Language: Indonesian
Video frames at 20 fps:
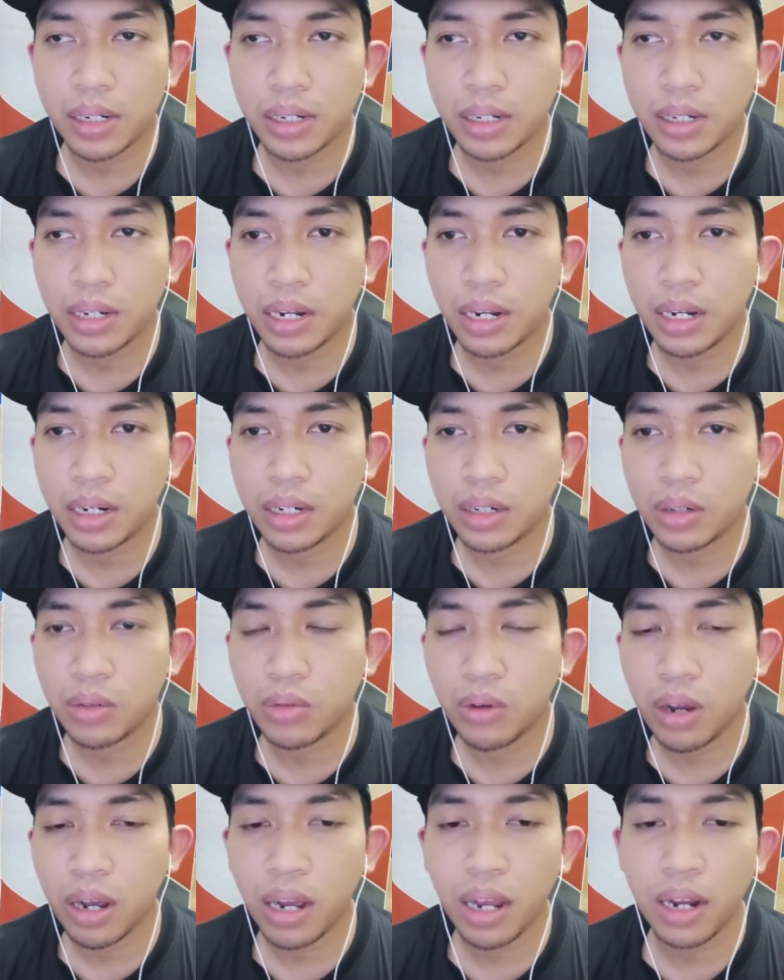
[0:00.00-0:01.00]
dan
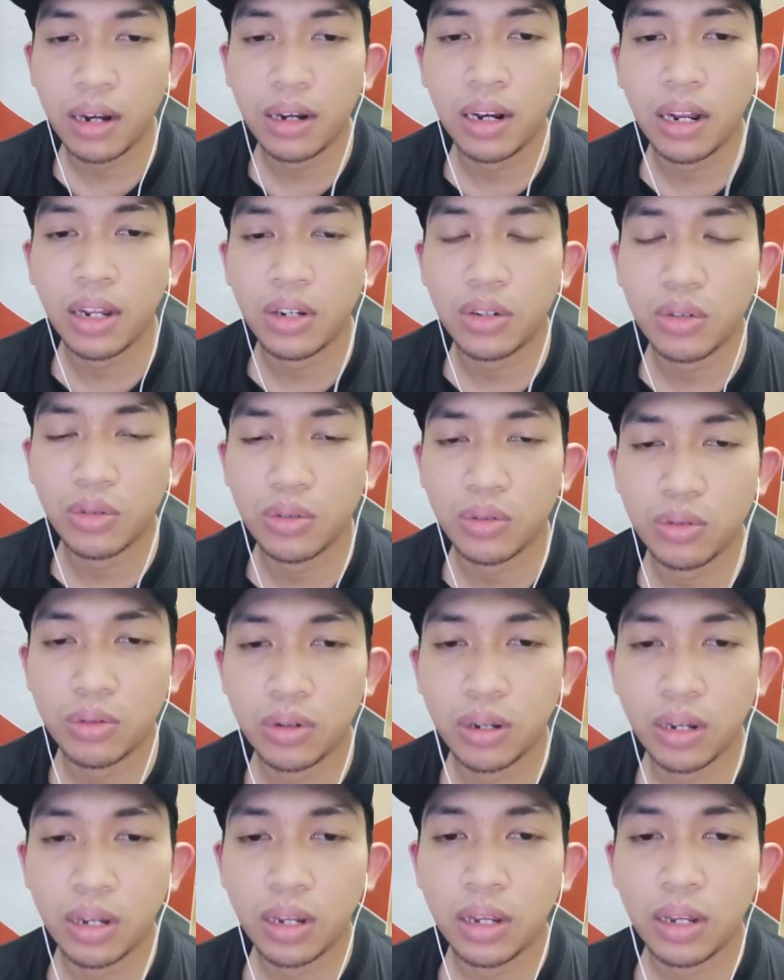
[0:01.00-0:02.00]
gue akan langsung
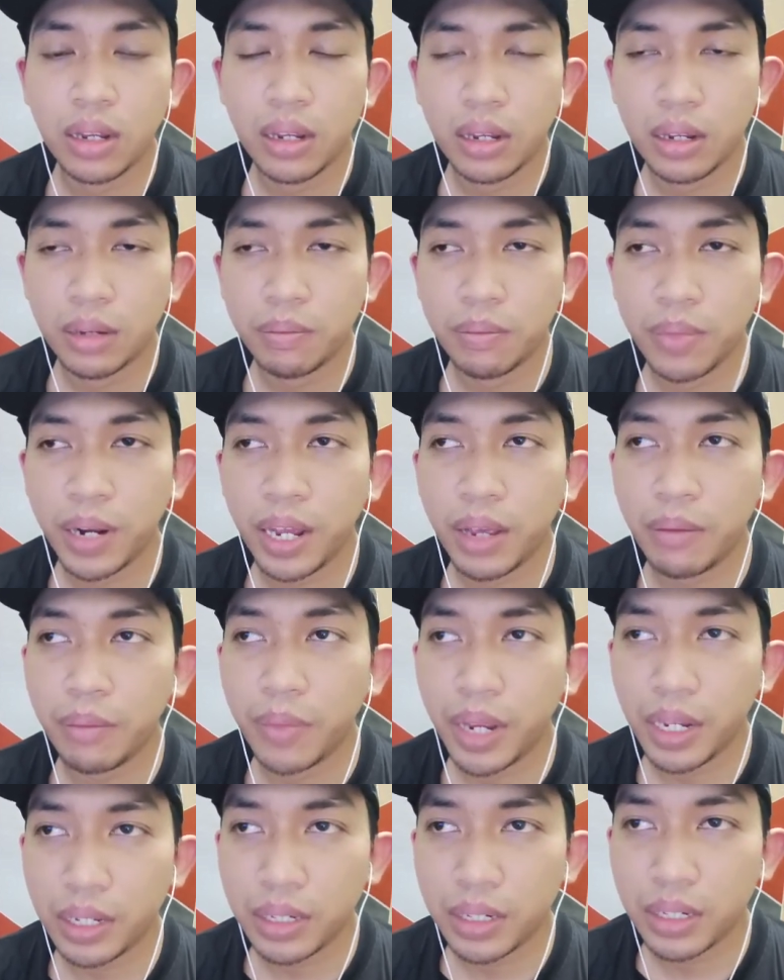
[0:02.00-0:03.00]
play
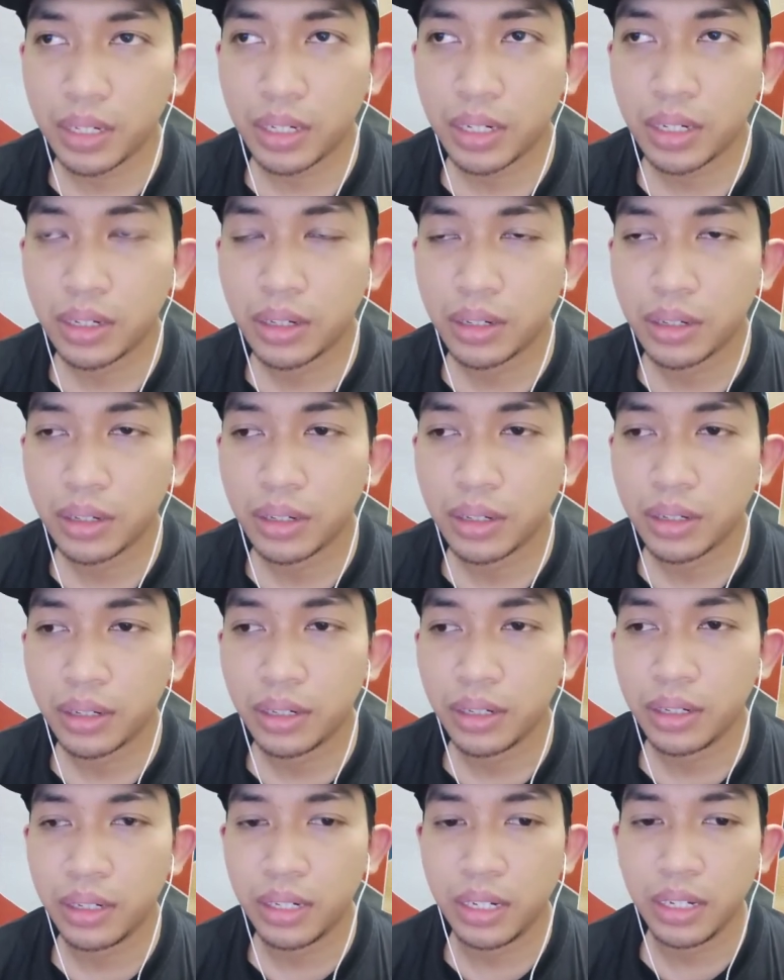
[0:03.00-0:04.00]
match
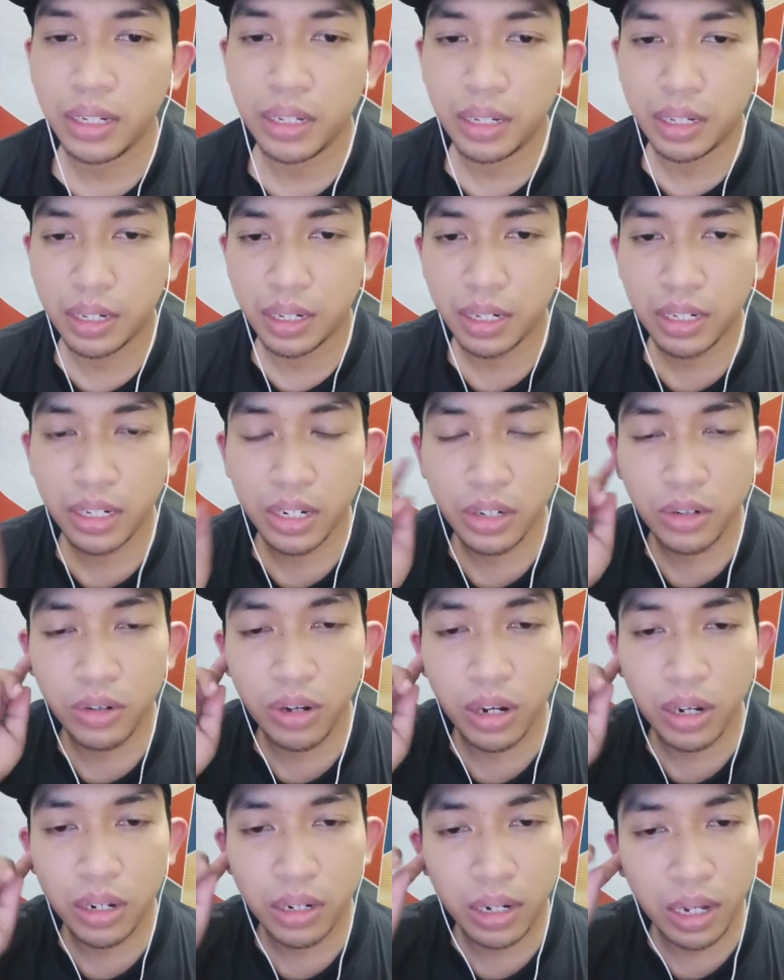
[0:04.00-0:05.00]
di ininya
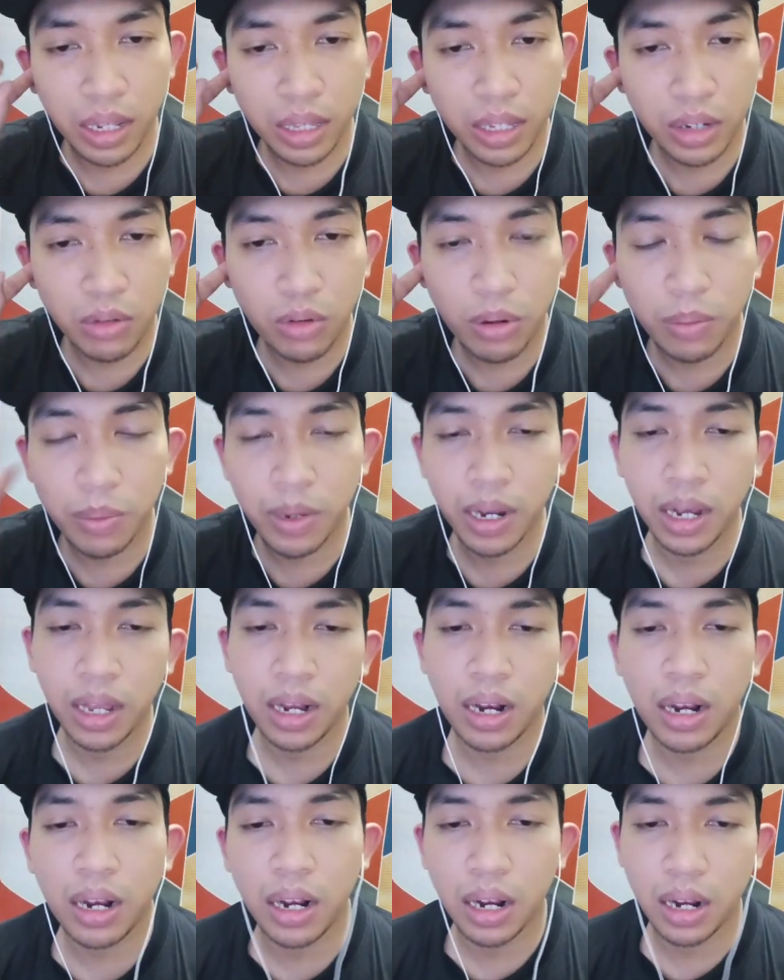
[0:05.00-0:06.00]
juga nanti gue
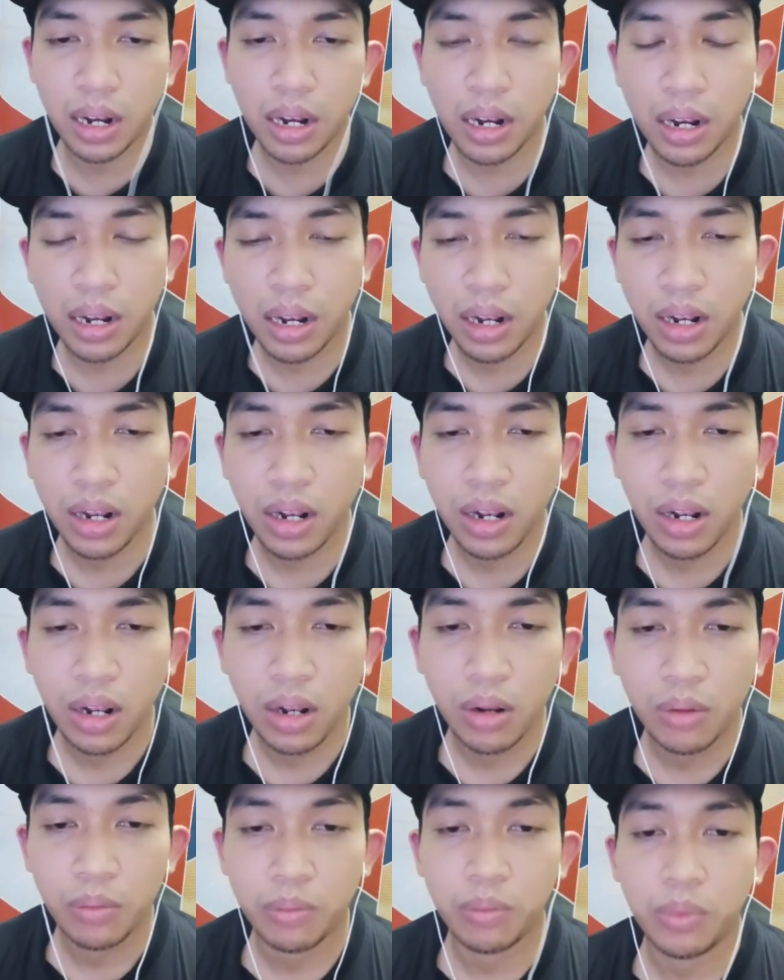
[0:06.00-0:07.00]
bakal
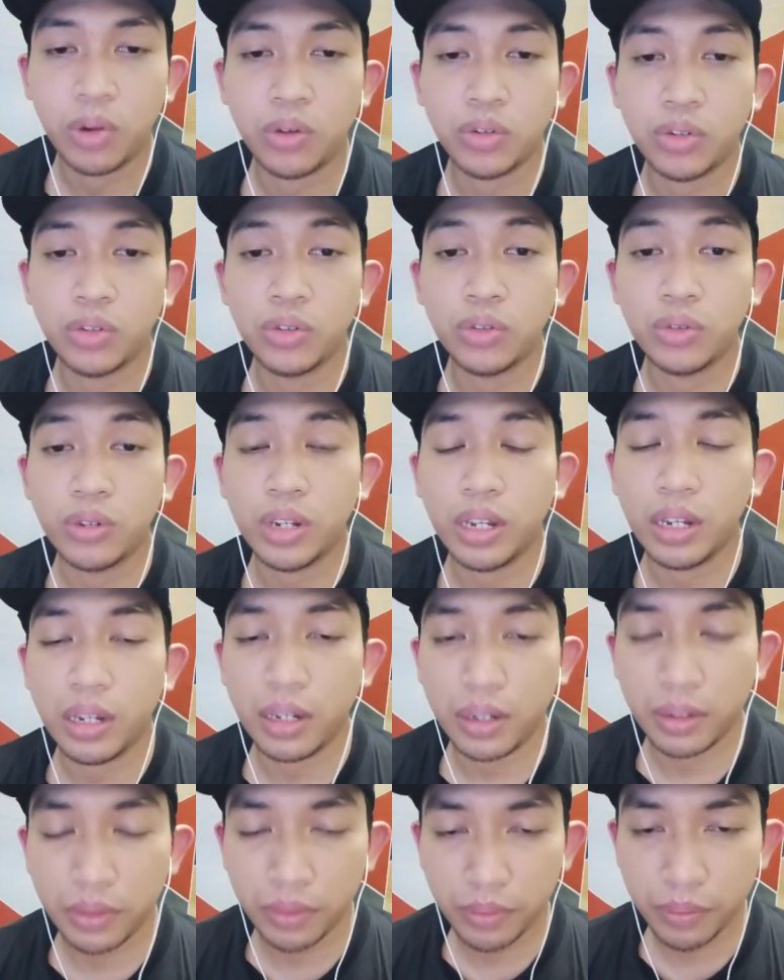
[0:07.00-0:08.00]
post juga.
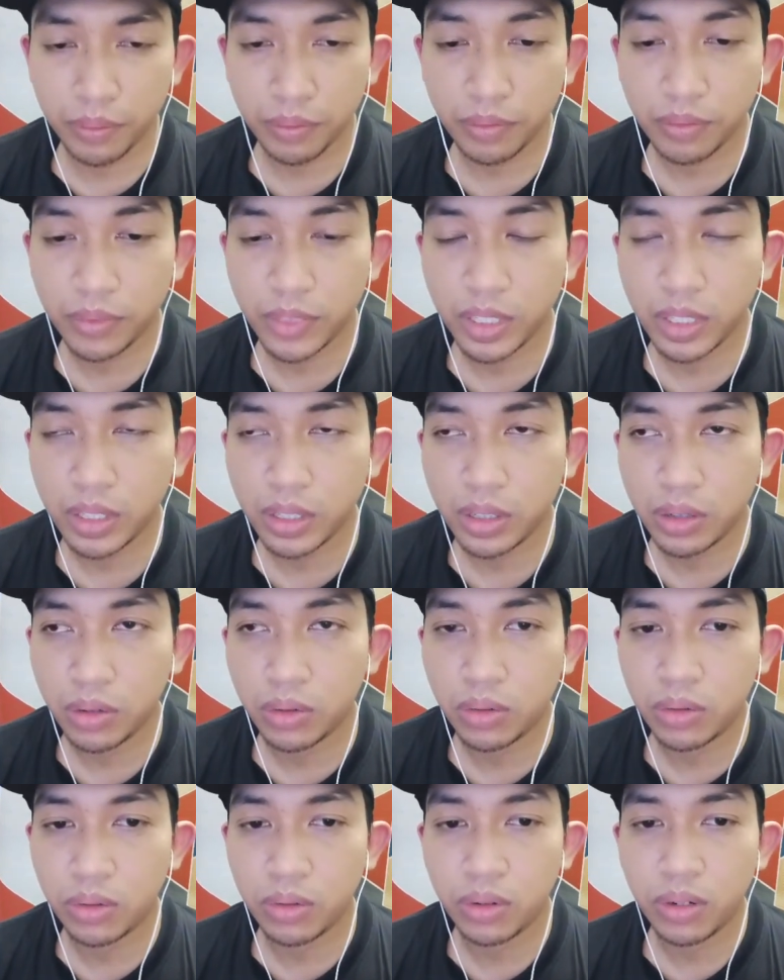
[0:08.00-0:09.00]

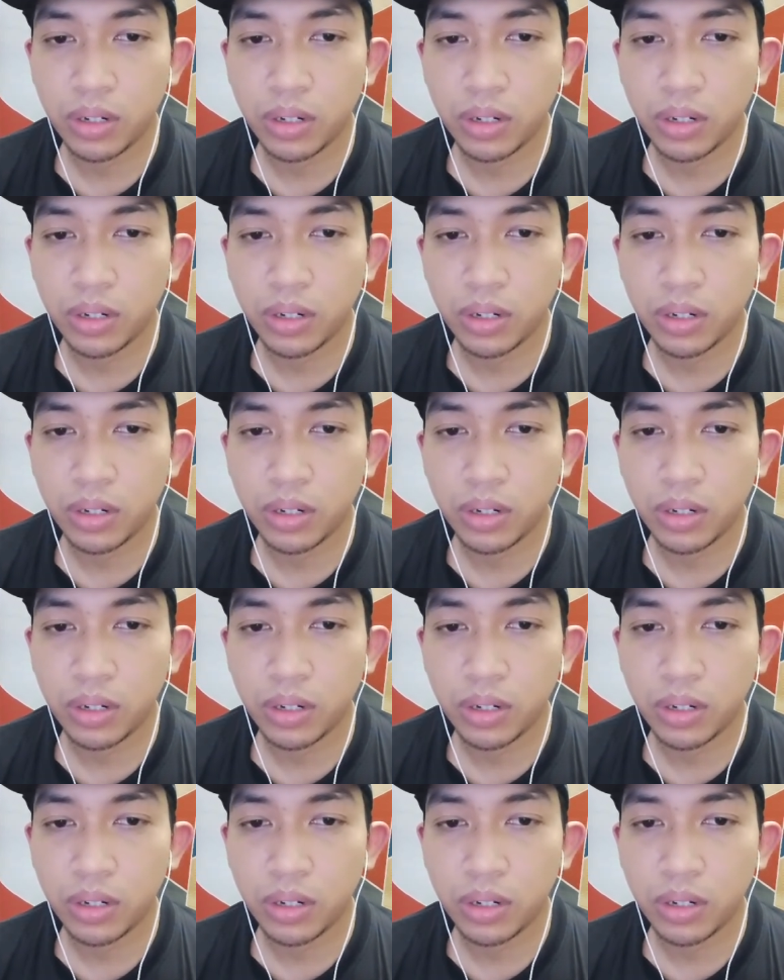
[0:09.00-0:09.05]
So